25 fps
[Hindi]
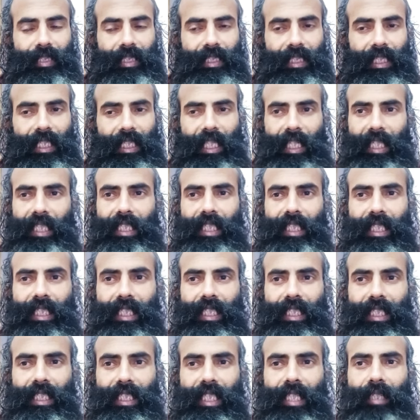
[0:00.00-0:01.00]
सनातन
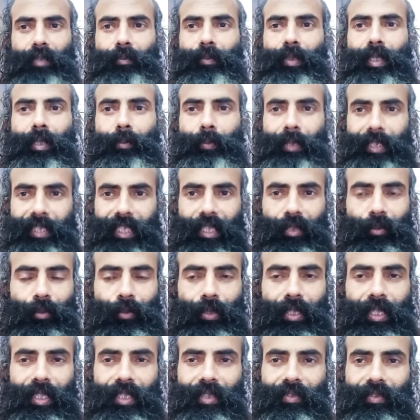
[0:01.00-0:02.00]
धर्म का मजाक
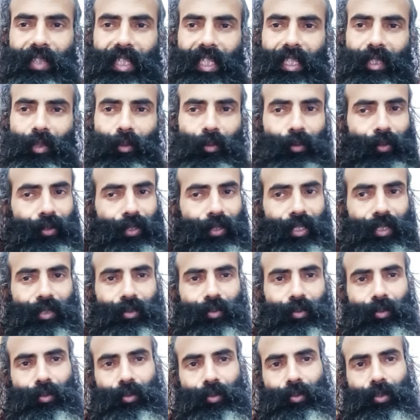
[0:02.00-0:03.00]
उड़ाने वाले लोग हैं तो
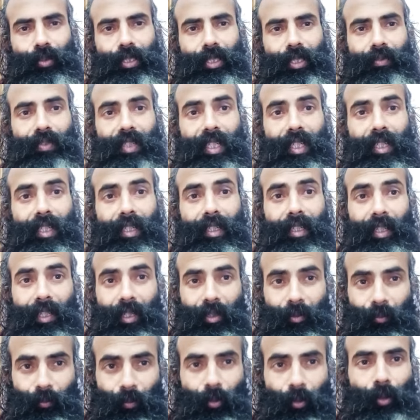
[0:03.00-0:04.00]
उनको ये बड़ा
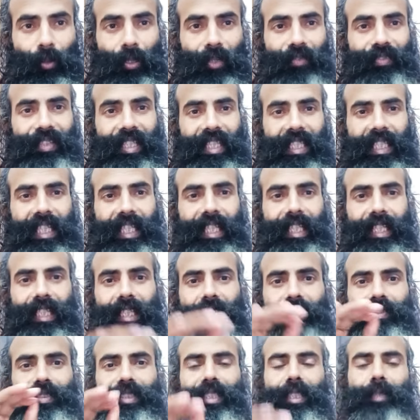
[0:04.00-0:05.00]
मौका मिलता है एक
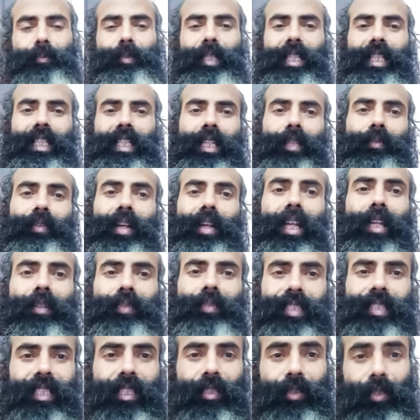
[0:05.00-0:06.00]
अवसर मिलता है भला
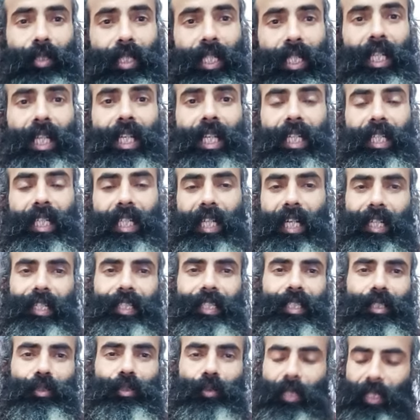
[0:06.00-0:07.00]
बताओ कान
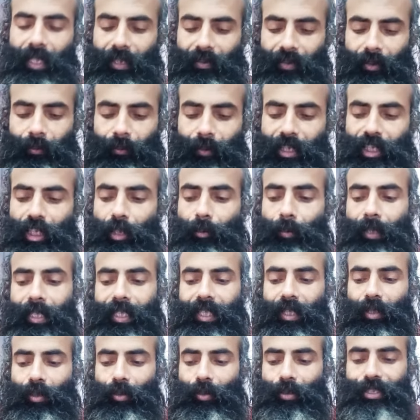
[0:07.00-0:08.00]
के द्वारा भी बच्चे
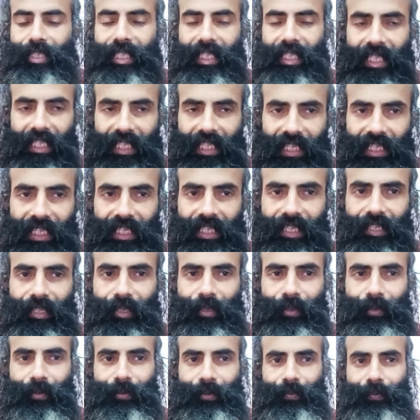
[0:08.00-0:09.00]
पैदा हो सकते हैं क्या
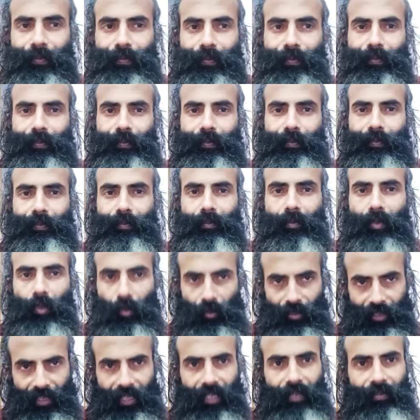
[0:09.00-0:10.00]
और तो
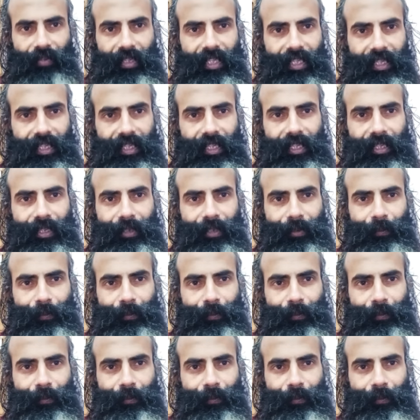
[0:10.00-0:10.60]
सही बात है